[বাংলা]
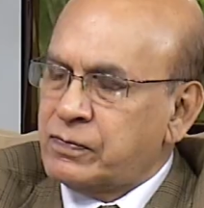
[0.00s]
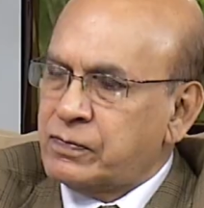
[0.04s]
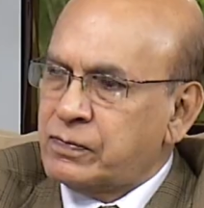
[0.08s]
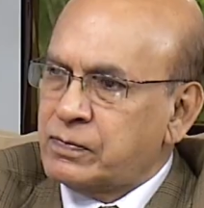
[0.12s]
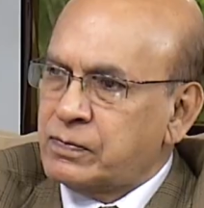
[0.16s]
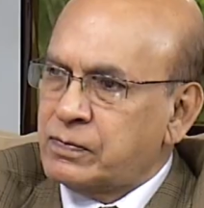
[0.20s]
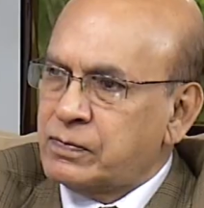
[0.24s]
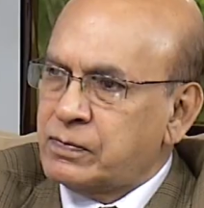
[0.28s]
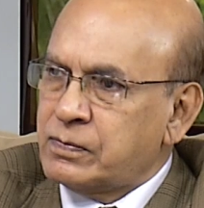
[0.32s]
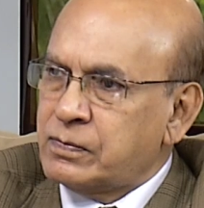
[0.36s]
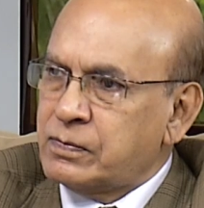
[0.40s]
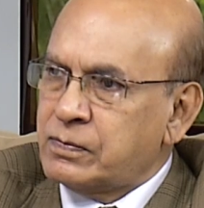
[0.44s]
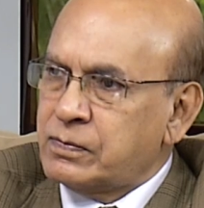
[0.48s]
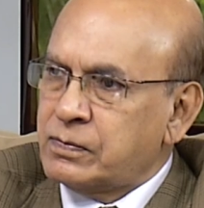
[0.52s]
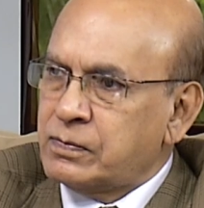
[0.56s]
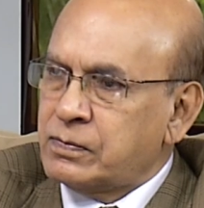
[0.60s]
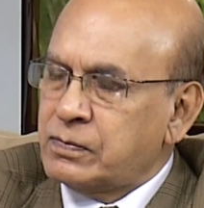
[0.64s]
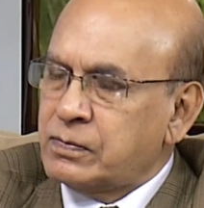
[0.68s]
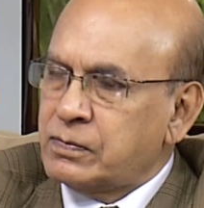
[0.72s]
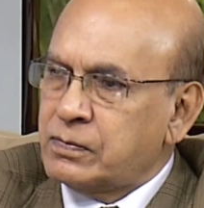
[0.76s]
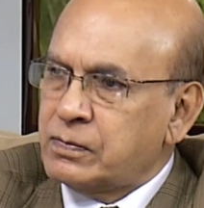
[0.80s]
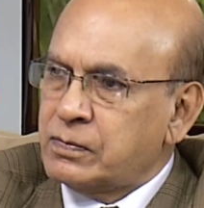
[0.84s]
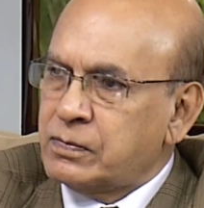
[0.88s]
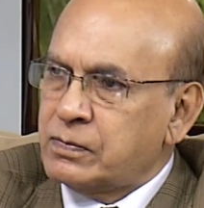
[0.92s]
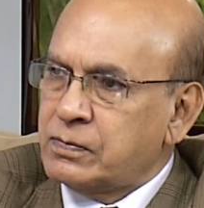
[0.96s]
ক্ষেত্রে হয়নি
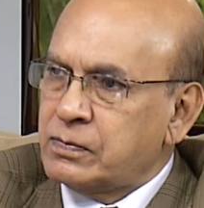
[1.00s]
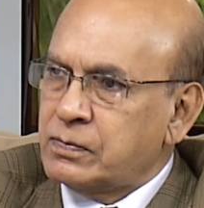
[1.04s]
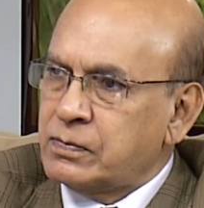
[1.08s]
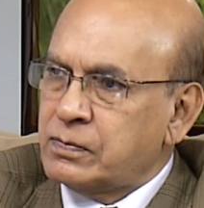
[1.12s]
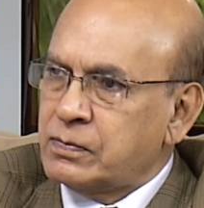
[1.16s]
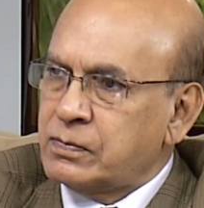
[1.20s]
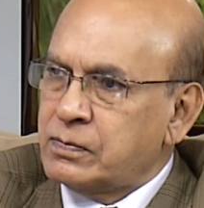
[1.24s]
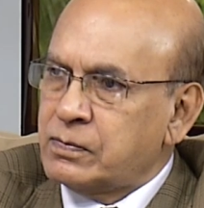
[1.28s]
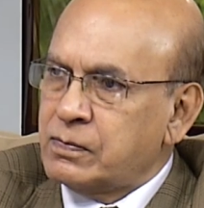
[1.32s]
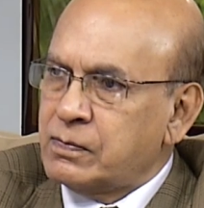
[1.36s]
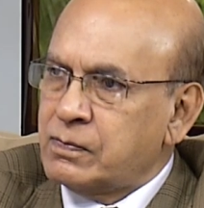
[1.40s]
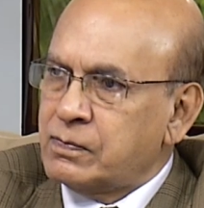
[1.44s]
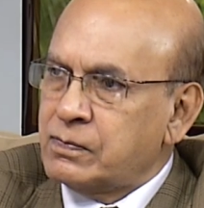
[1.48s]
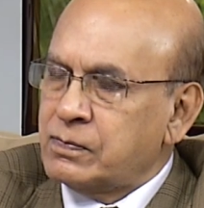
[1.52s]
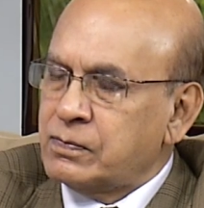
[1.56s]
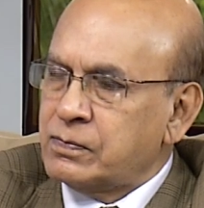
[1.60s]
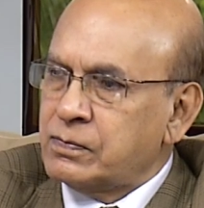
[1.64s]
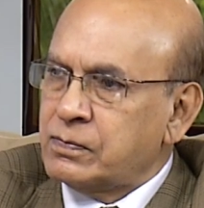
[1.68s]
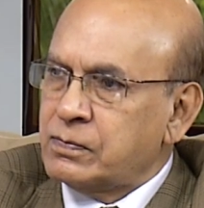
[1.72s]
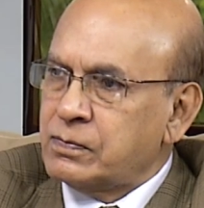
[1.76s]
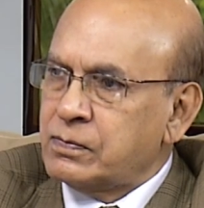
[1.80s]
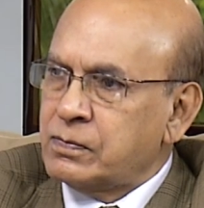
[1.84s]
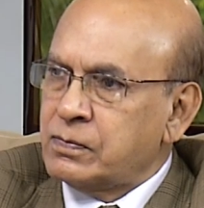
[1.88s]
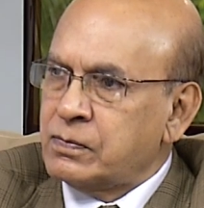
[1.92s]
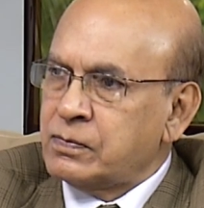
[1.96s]
আপনাকে
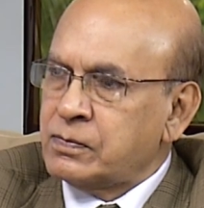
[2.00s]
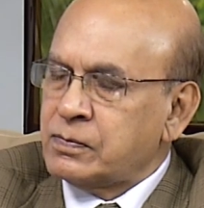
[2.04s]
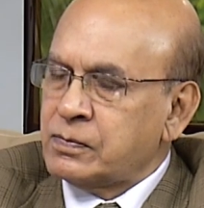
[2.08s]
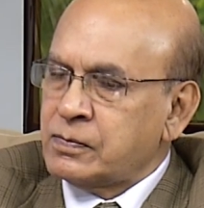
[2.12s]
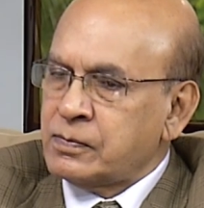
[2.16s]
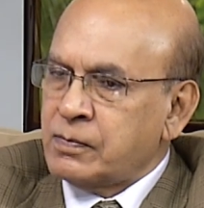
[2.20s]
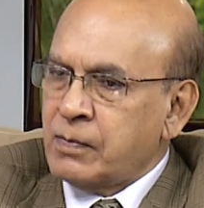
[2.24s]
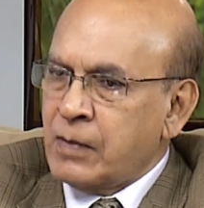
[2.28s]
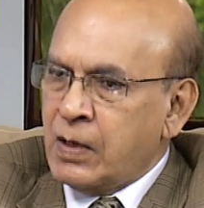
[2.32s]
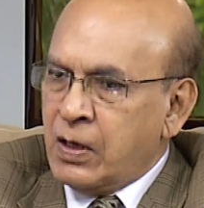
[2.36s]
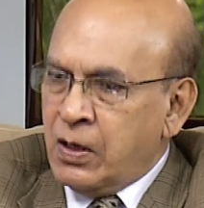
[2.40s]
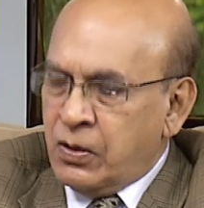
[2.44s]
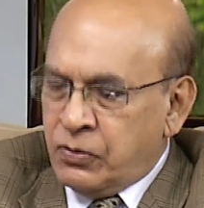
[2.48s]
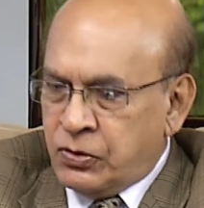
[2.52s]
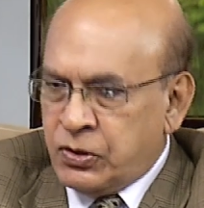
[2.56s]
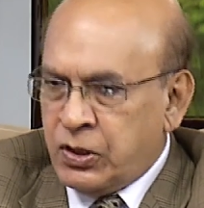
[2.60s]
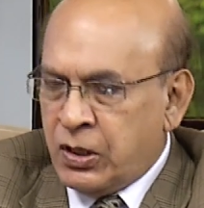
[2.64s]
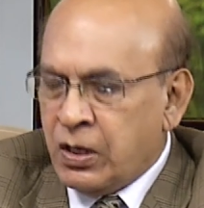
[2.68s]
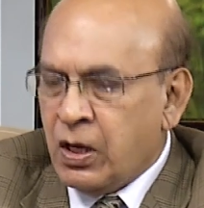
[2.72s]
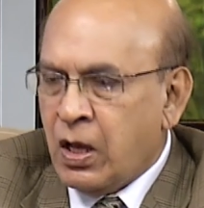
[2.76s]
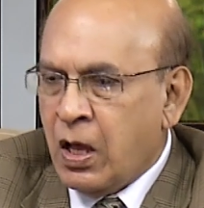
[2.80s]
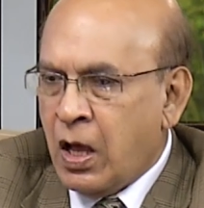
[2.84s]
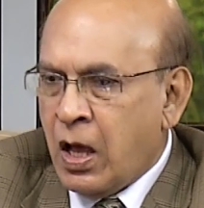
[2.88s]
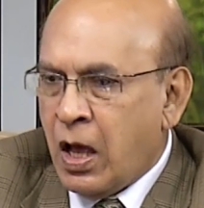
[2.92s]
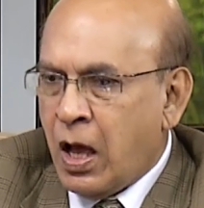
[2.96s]
মৃত্যুদণ্ড দেওয়া হয়েছিল জি
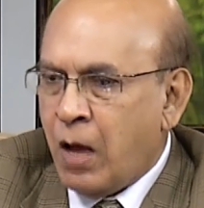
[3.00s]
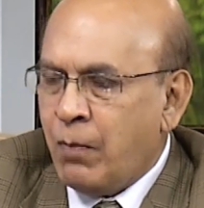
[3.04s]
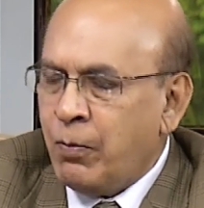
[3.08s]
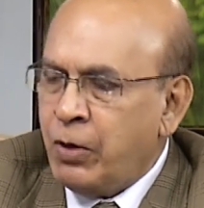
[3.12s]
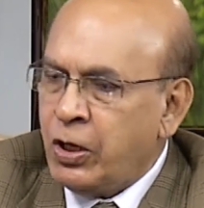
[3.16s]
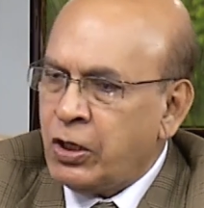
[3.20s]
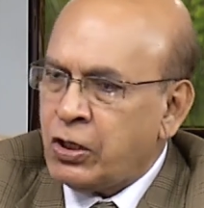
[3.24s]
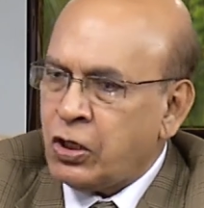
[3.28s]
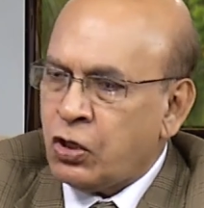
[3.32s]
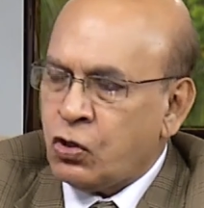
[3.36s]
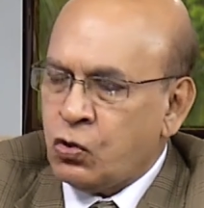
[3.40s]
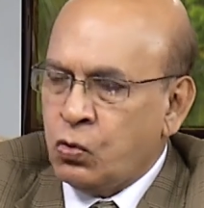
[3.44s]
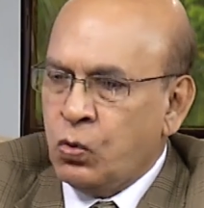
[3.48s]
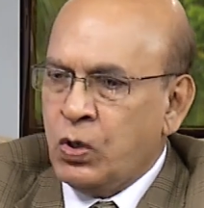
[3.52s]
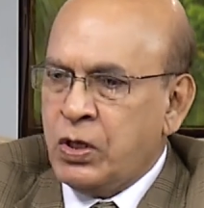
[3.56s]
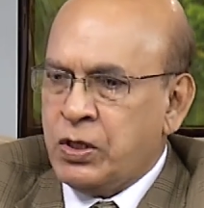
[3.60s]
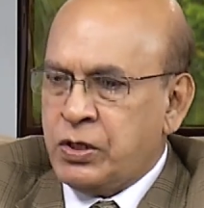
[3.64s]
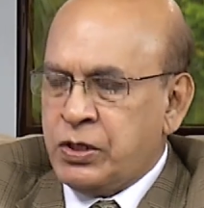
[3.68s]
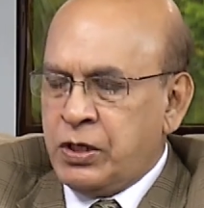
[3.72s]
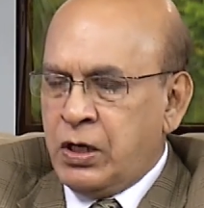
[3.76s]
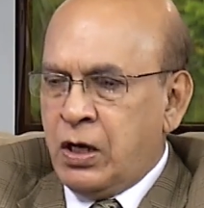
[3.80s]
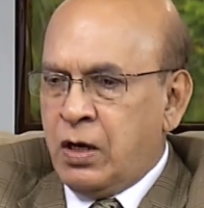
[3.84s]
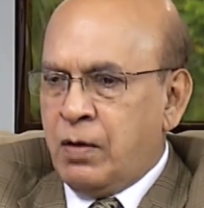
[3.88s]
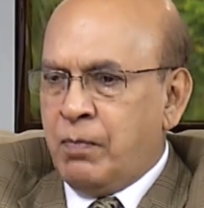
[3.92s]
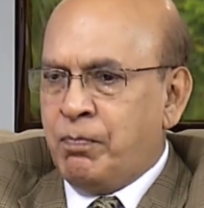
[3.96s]
আমি এটা
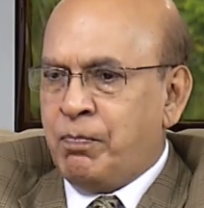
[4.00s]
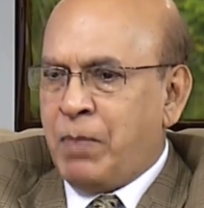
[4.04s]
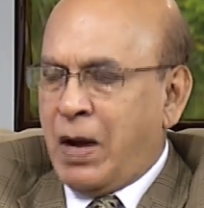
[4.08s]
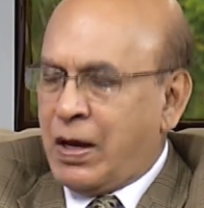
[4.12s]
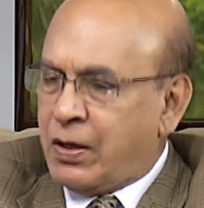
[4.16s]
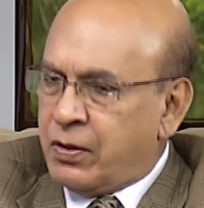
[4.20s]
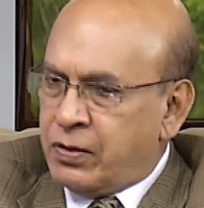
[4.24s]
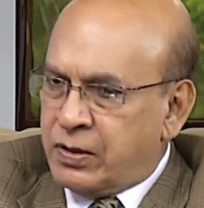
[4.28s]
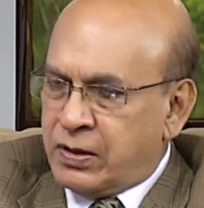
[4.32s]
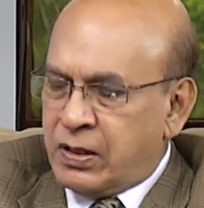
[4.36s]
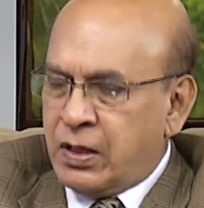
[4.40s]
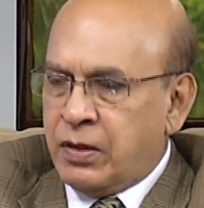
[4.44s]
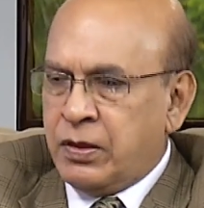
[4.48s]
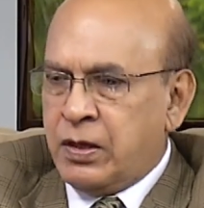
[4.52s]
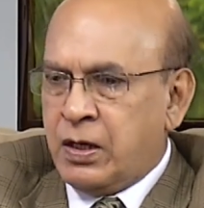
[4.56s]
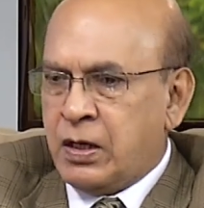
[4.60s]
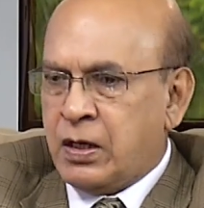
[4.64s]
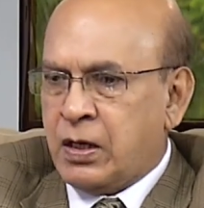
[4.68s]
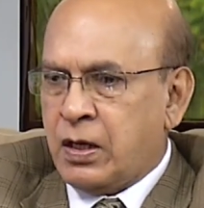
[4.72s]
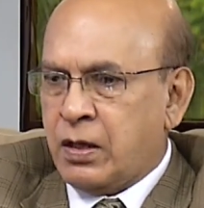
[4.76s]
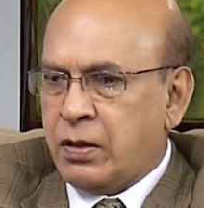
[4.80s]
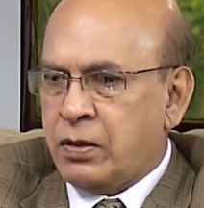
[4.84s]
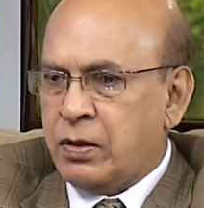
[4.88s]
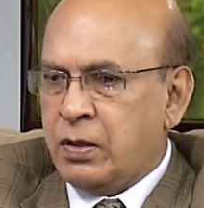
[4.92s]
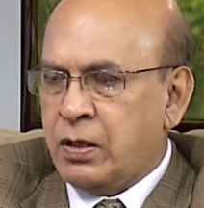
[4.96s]
শুনেছিলাম পাকিস্তানদের
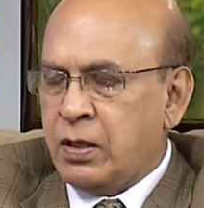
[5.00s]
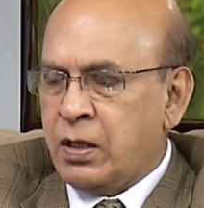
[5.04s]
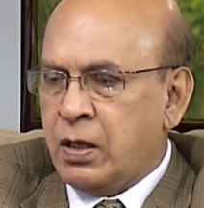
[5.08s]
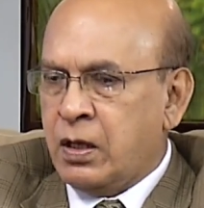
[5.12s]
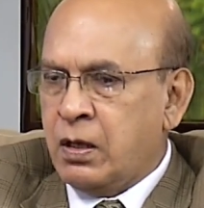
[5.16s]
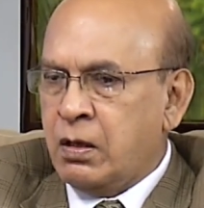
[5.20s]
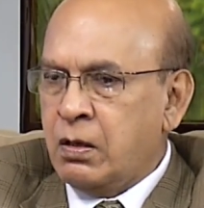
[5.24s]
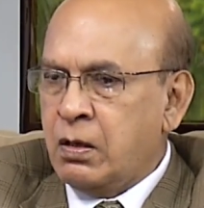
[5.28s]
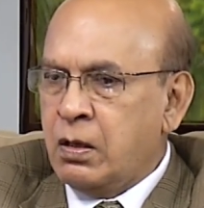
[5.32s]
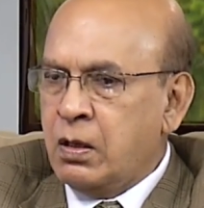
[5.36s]
কাছ থেকে